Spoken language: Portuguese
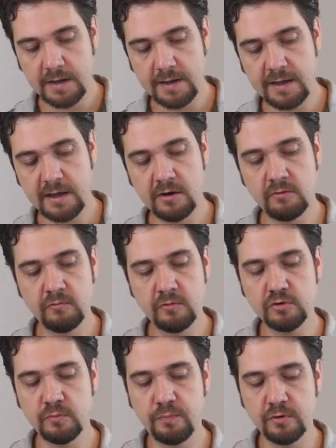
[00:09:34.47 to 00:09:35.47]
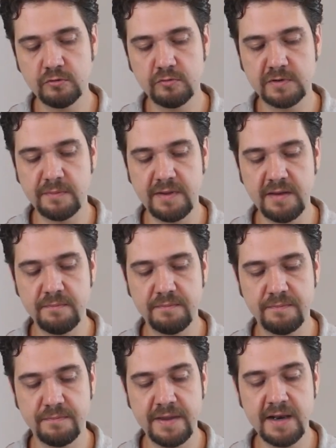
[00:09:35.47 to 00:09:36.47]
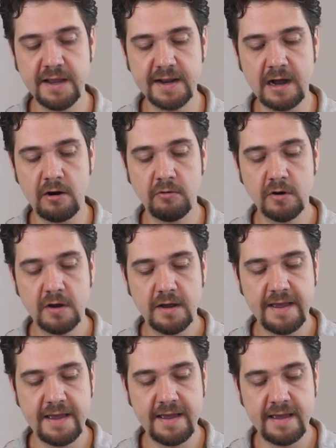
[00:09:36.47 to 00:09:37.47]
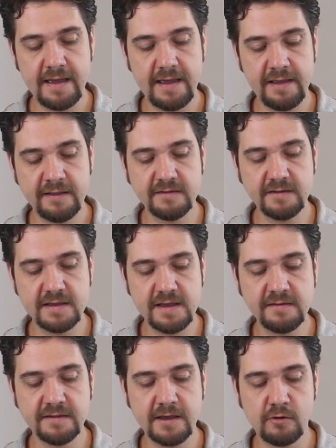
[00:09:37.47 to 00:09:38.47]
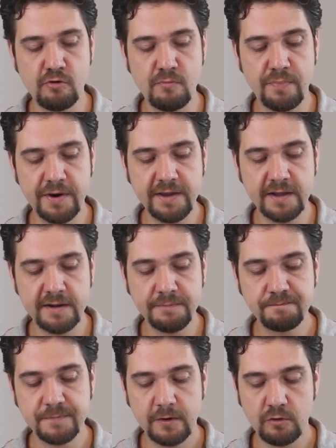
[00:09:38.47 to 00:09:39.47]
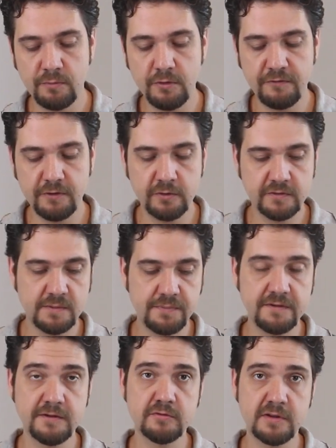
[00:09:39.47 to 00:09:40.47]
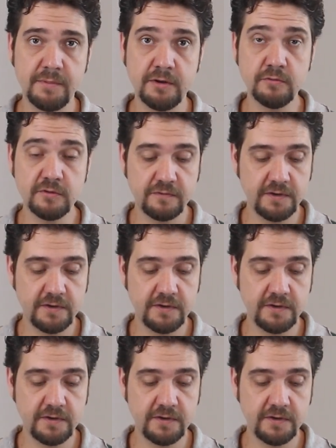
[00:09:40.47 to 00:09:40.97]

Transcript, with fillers: É, um outro ponto também bem legal é esse case que acompanha, né? Como eu, eu sempre cito também nos